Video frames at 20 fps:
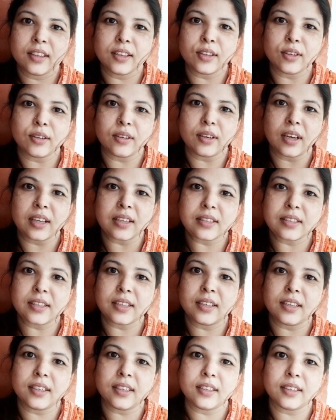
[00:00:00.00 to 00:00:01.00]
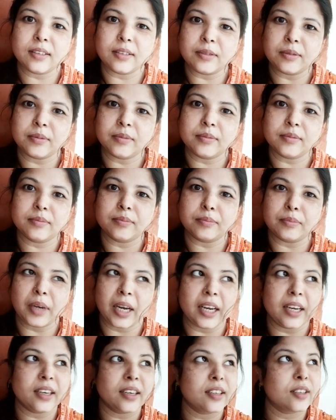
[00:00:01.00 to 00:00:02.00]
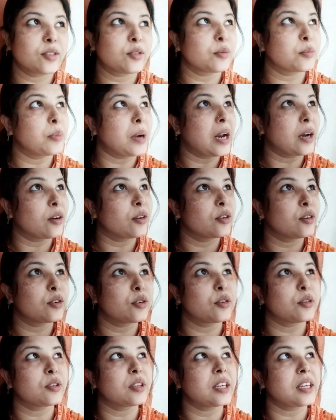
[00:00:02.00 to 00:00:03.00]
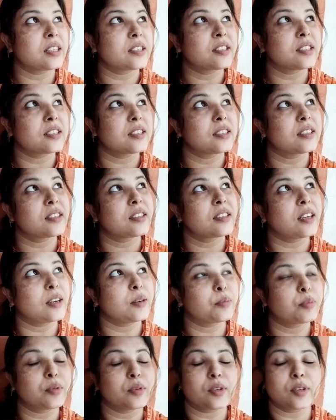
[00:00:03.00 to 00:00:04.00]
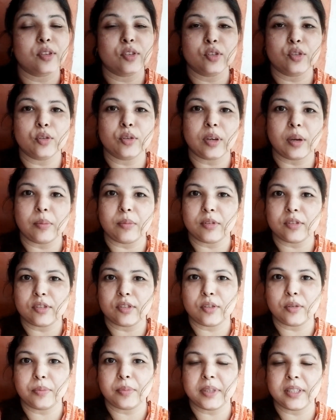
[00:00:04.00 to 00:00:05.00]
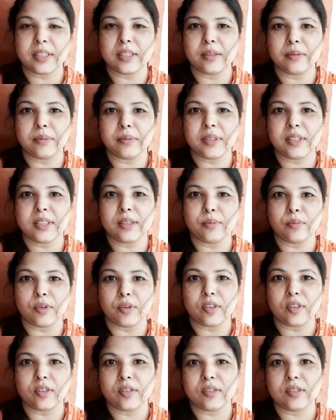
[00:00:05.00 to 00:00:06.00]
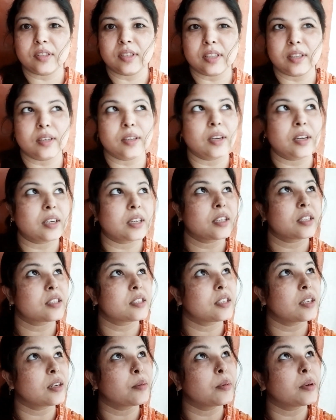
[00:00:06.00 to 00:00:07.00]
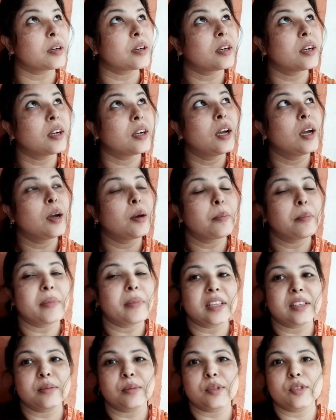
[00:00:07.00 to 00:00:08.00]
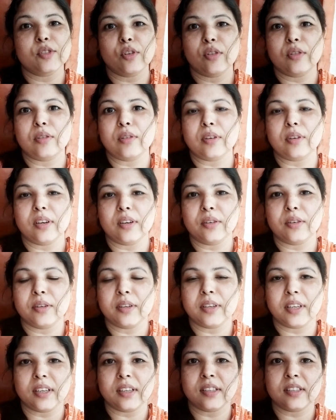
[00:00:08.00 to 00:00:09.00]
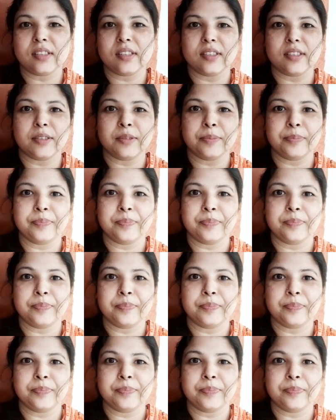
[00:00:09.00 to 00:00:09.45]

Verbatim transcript: তো আজকে বাইরে তো ভালোই রোদ আছে তারপরে একটু কেমন যদি বৃষ্টি বৃষ্টি মনে হচ্ছে আকাশটা আবার মাঝে মাঝে অন্ধকার হয়ে আসছে